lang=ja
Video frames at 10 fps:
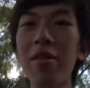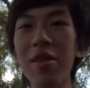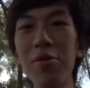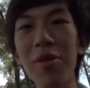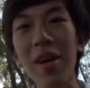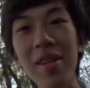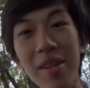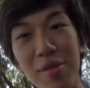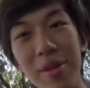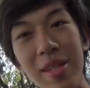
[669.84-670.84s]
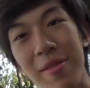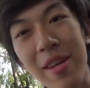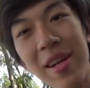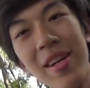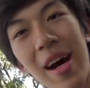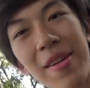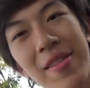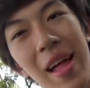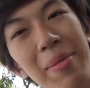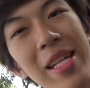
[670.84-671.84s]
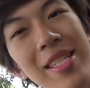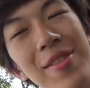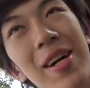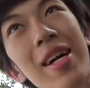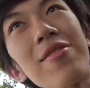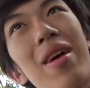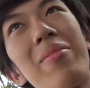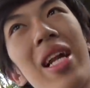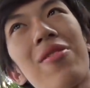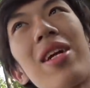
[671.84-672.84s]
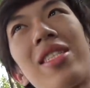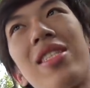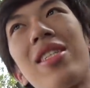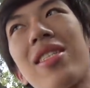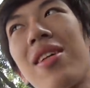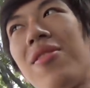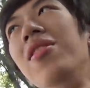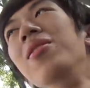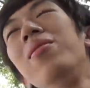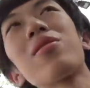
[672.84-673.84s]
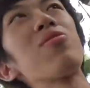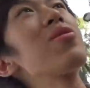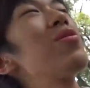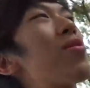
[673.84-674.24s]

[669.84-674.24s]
があるってよく分かんないでしょ皆さんはねあのダビデ像があるのがミラノらしいんですけどそうい